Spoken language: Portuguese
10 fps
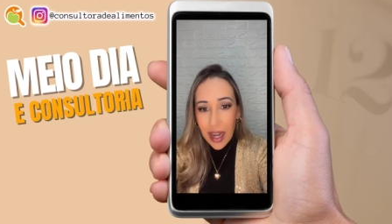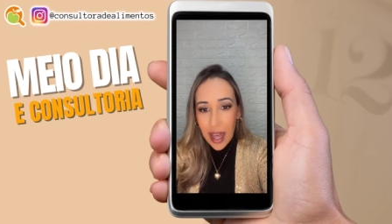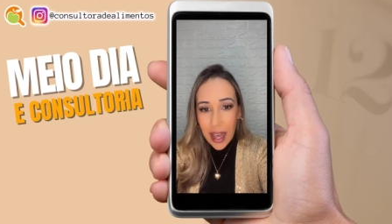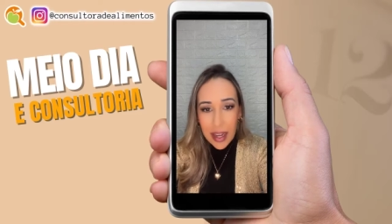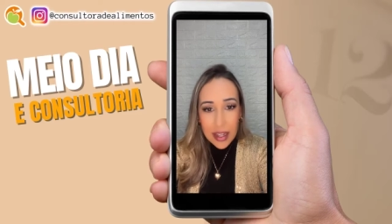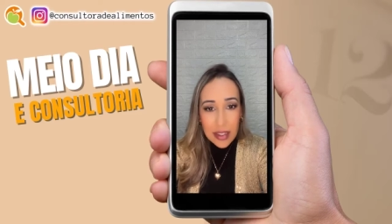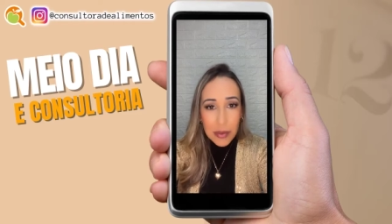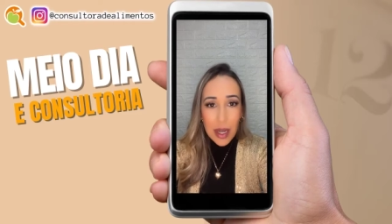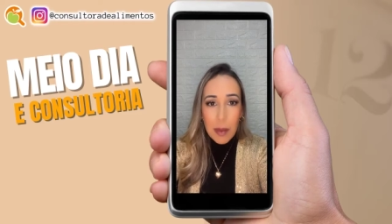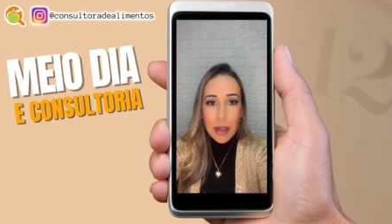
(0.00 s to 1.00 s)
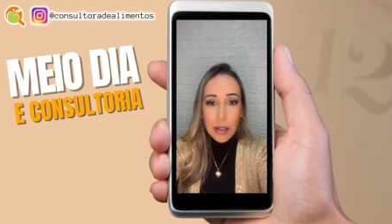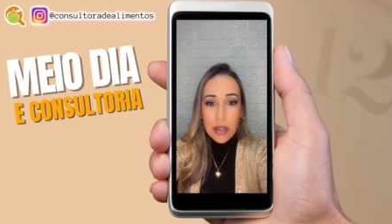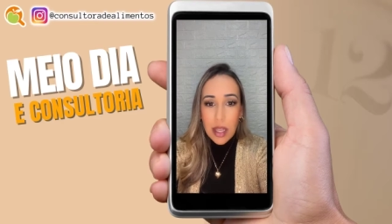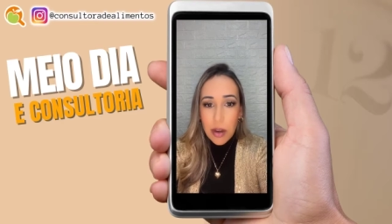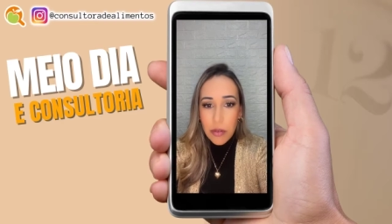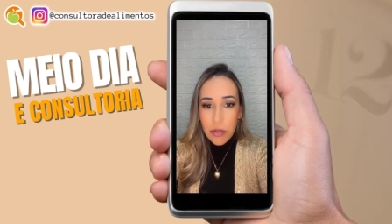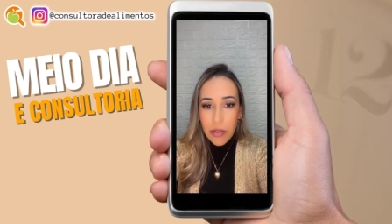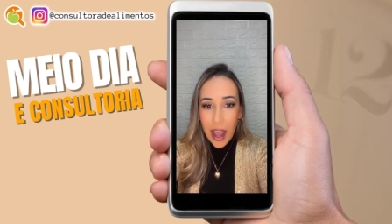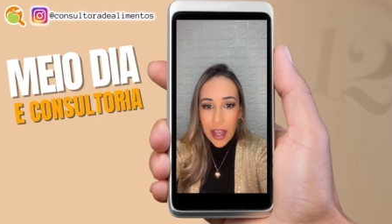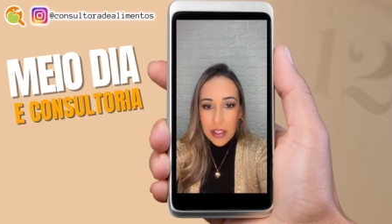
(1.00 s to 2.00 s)
Lari, esse é um treinamento tão
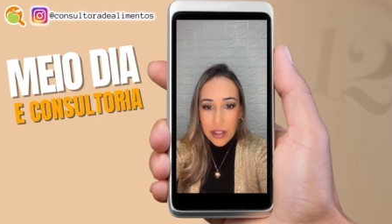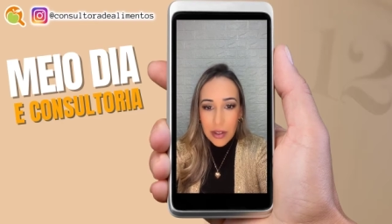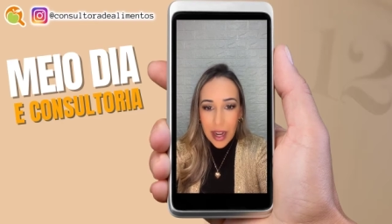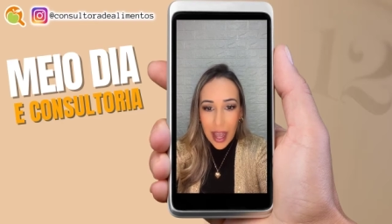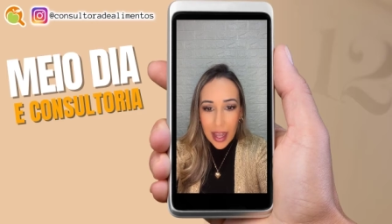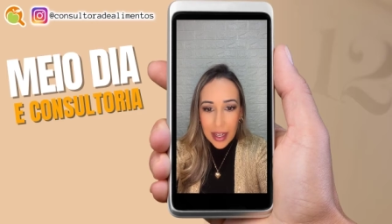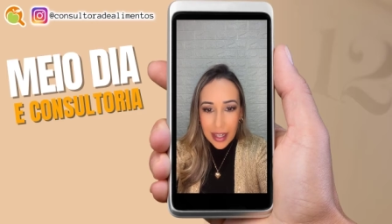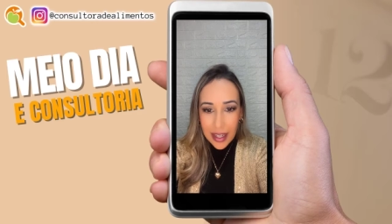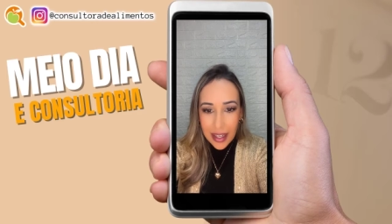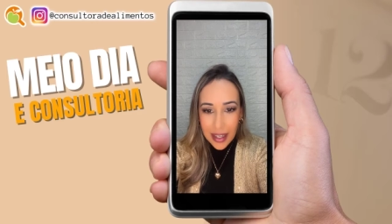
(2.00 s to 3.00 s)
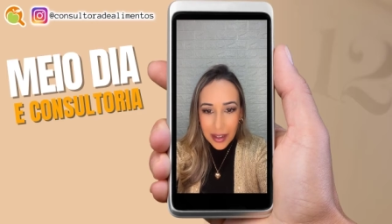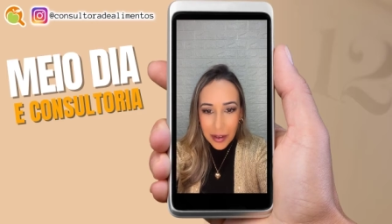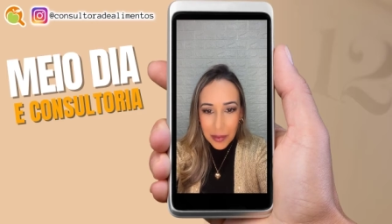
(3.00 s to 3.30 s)
fácil, Lari.